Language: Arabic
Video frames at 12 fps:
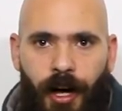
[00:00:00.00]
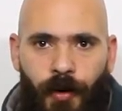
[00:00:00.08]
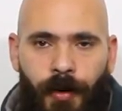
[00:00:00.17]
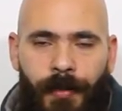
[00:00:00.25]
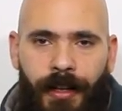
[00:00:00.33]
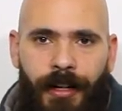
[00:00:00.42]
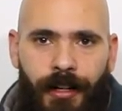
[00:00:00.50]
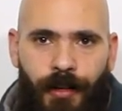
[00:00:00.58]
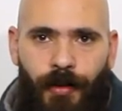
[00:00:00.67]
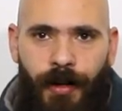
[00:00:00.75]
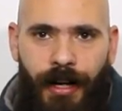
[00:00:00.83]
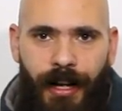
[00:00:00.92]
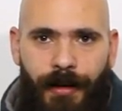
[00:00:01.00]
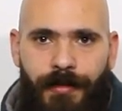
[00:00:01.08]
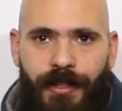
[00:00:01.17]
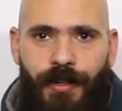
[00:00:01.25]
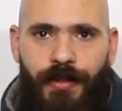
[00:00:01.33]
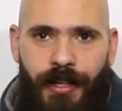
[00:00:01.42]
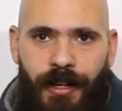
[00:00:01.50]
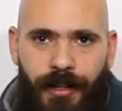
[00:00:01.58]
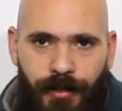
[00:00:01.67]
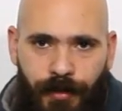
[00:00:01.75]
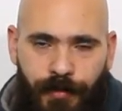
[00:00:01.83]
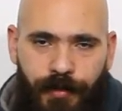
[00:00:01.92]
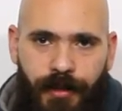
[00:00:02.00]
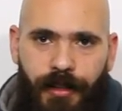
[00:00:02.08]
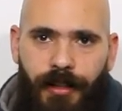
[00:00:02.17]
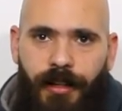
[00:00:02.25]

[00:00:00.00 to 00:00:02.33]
هو محتاج ان هو يلعب زيه زي اي طفل